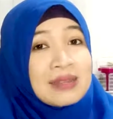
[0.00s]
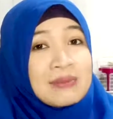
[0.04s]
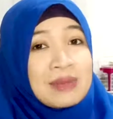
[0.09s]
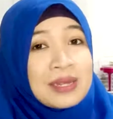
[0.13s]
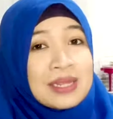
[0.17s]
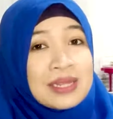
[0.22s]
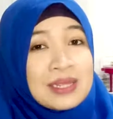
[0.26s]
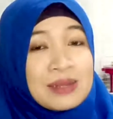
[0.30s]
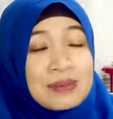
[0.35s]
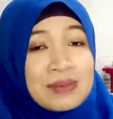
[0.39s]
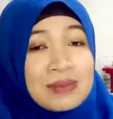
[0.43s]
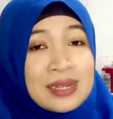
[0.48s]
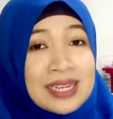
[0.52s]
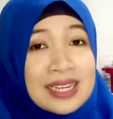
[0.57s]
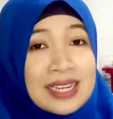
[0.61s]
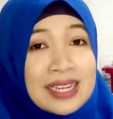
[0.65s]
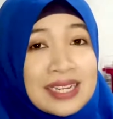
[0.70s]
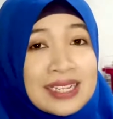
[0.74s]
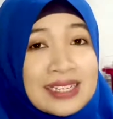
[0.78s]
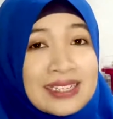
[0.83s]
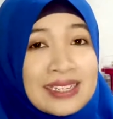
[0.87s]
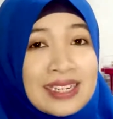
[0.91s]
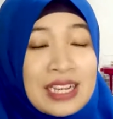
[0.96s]

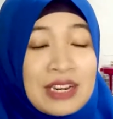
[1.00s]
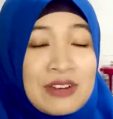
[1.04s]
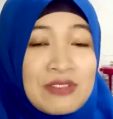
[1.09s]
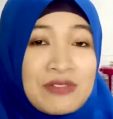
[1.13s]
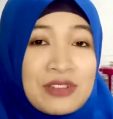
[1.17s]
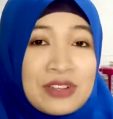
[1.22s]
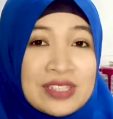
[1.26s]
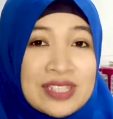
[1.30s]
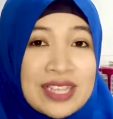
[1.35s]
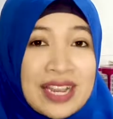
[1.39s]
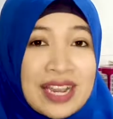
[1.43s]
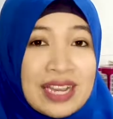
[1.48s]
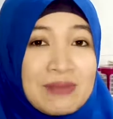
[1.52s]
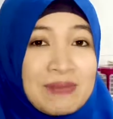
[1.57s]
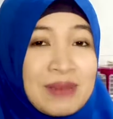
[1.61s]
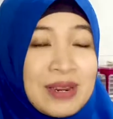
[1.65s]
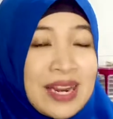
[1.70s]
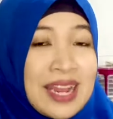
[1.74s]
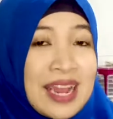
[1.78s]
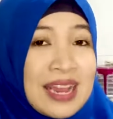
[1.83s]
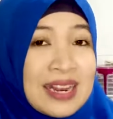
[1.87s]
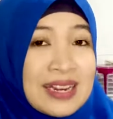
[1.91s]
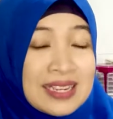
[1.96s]
teman-teman info sehat
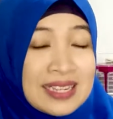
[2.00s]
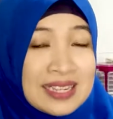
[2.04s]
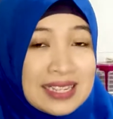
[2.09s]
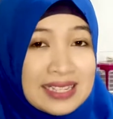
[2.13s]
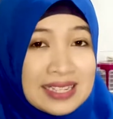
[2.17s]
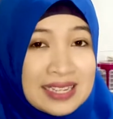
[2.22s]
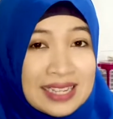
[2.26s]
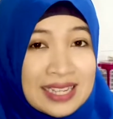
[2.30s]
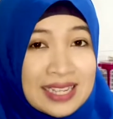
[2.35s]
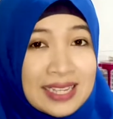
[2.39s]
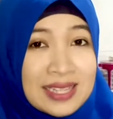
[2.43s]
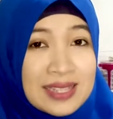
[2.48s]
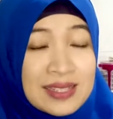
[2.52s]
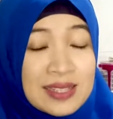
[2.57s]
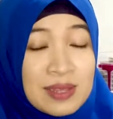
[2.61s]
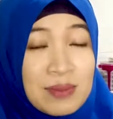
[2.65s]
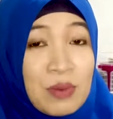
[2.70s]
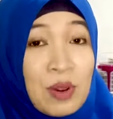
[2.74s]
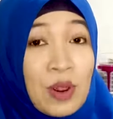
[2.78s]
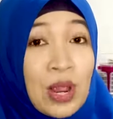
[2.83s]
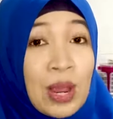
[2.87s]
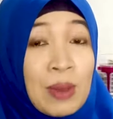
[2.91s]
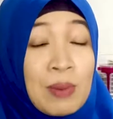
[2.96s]
pada hari ini?
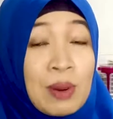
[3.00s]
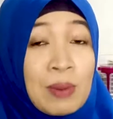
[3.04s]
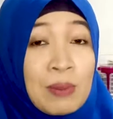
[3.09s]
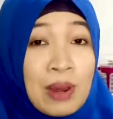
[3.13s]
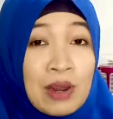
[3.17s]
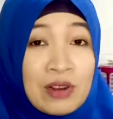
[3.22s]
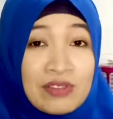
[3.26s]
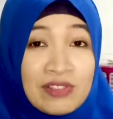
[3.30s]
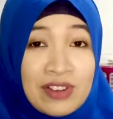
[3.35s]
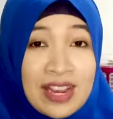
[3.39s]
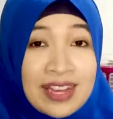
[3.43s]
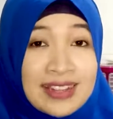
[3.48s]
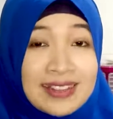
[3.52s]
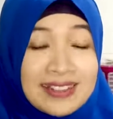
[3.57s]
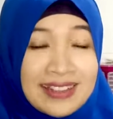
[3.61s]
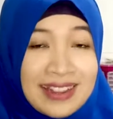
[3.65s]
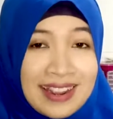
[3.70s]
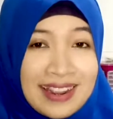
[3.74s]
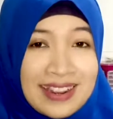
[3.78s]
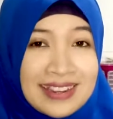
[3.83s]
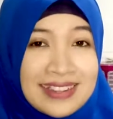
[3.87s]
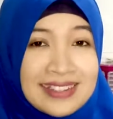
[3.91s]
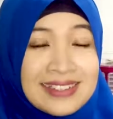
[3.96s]
Semoga bermanfaat
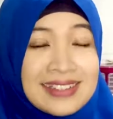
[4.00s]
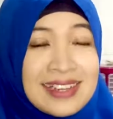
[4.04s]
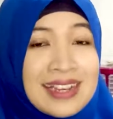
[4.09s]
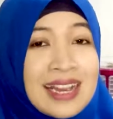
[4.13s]
ya.